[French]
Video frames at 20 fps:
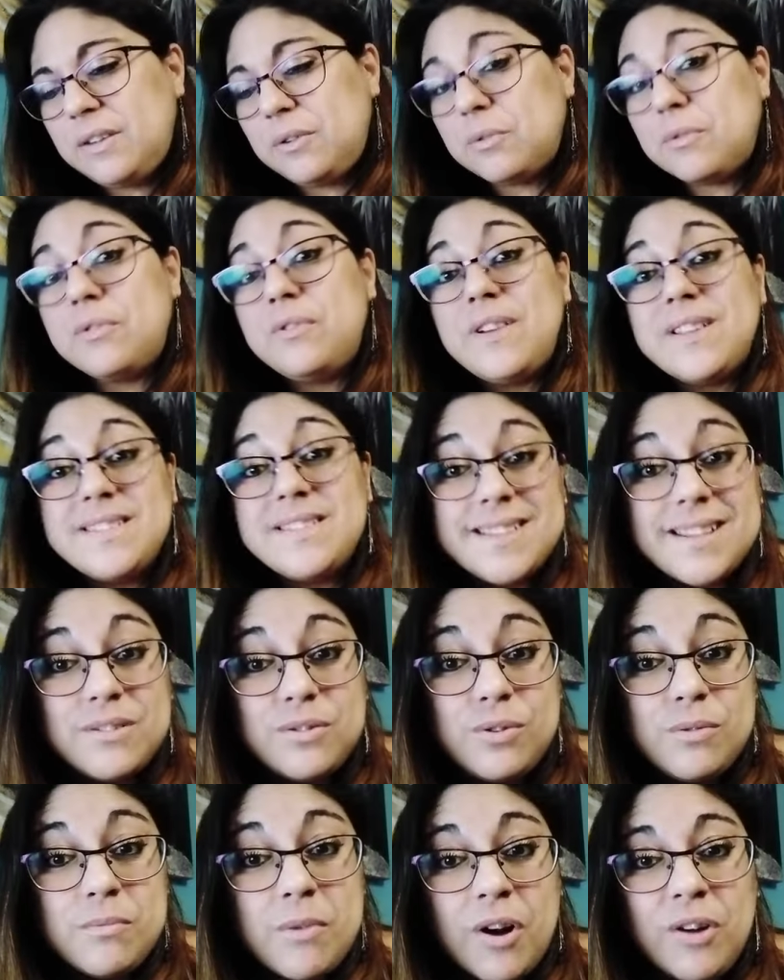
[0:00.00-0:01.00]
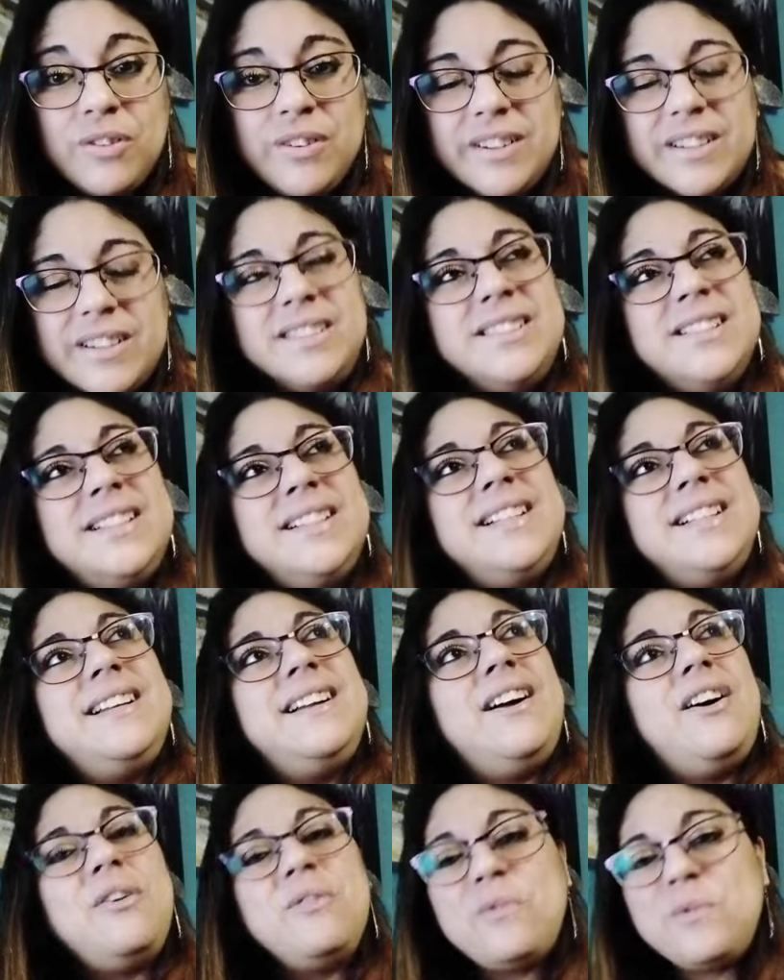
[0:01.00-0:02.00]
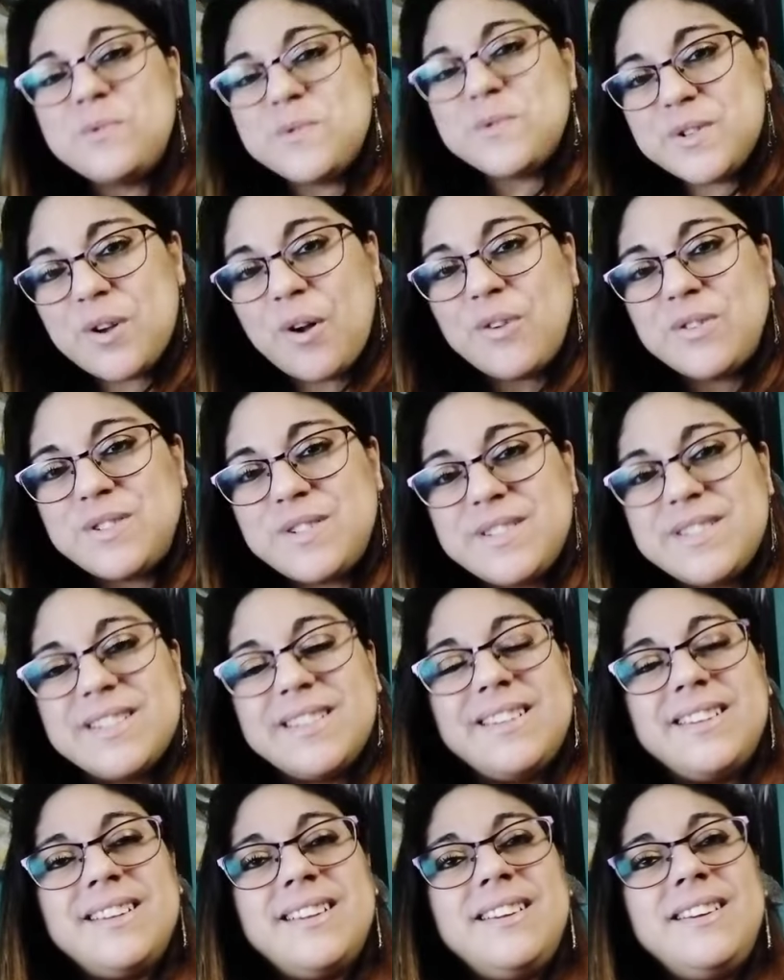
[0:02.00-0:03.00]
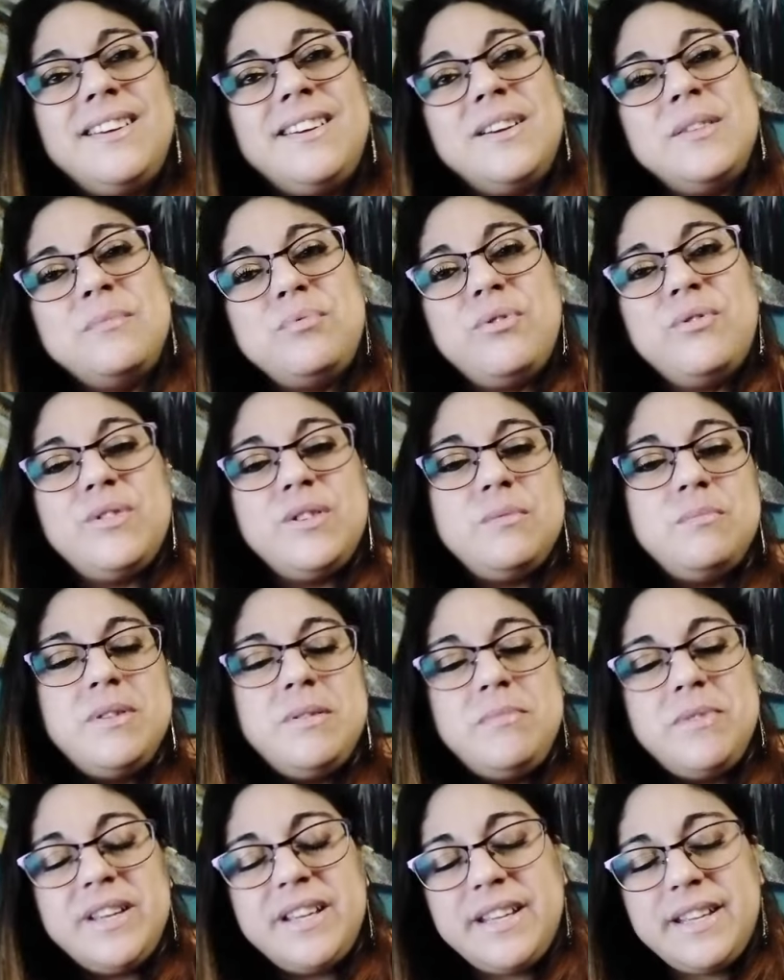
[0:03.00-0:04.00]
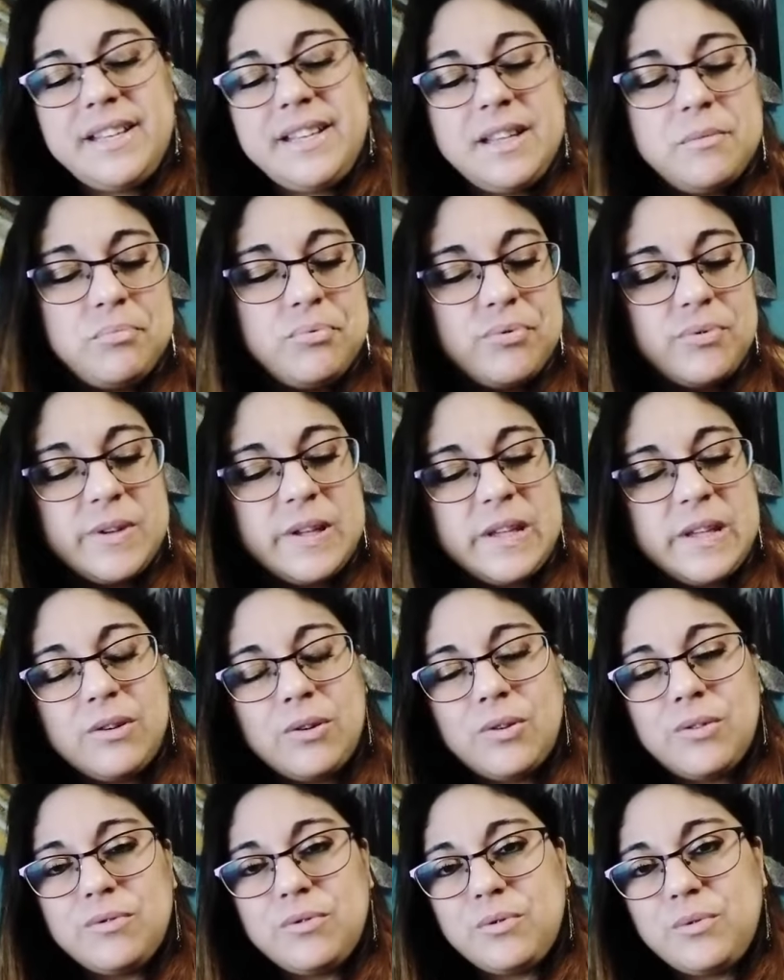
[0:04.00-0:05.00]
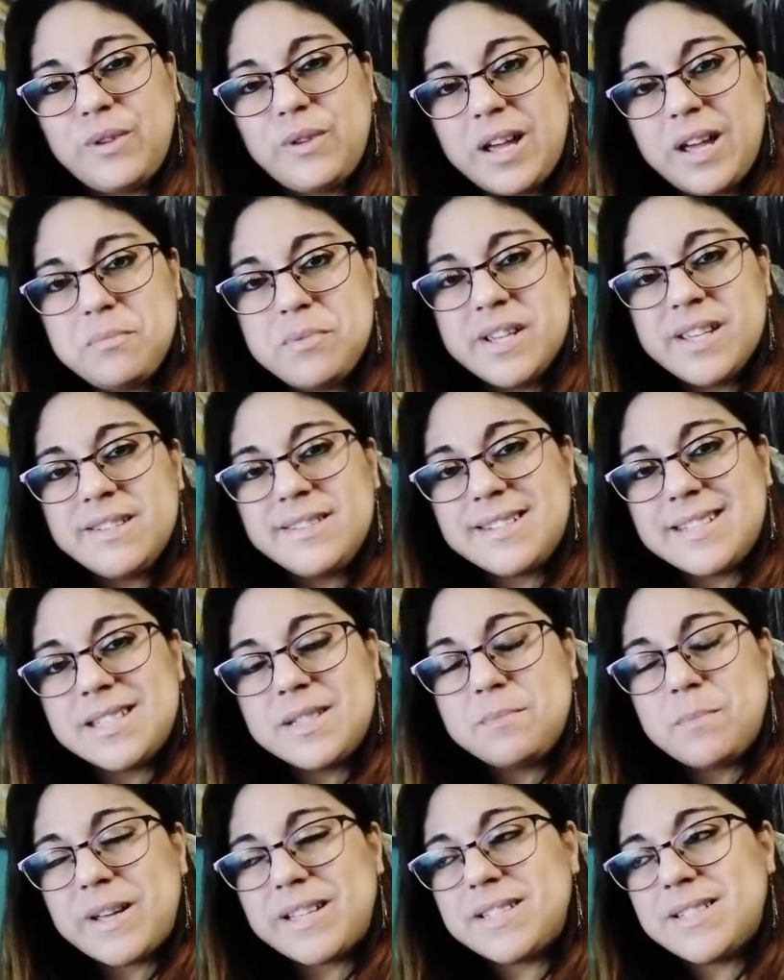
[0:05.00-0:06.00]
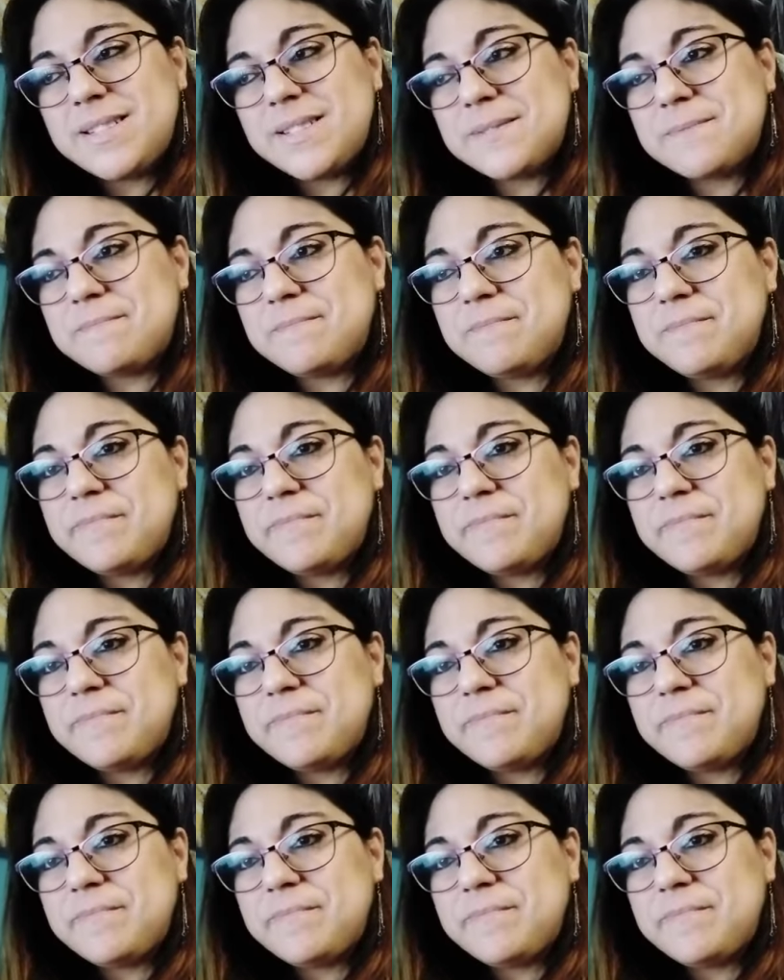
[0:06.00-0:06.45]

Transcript: Donc faites cette demande en conscience euh, pour votre bébé et puis euh, vous verrez bien ce qui se passe.